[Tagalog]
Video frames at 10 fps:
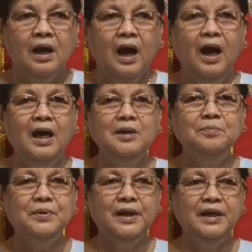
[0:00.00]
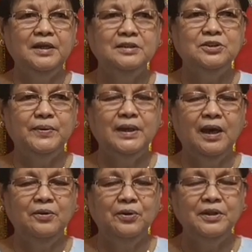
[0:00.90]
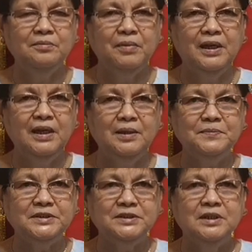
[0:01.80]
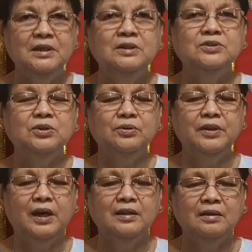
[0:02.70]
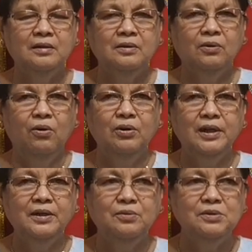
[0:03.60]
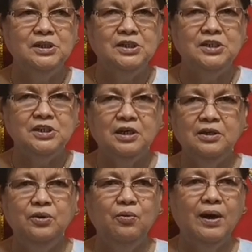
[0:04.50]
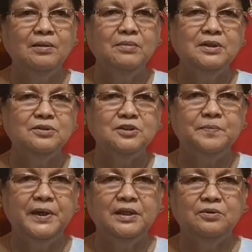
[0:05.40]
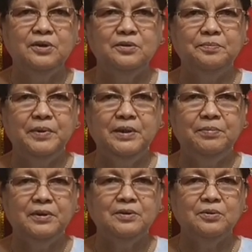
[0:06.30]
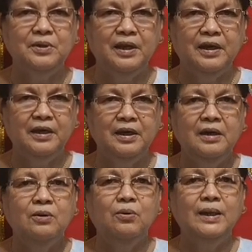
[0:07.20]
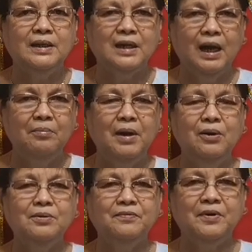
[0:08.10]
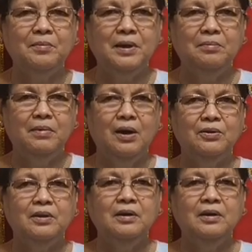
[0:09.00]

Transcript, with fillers: I pray that you will anoint my lips so that Only the words you want me to speak to your people today will come out from my mouth.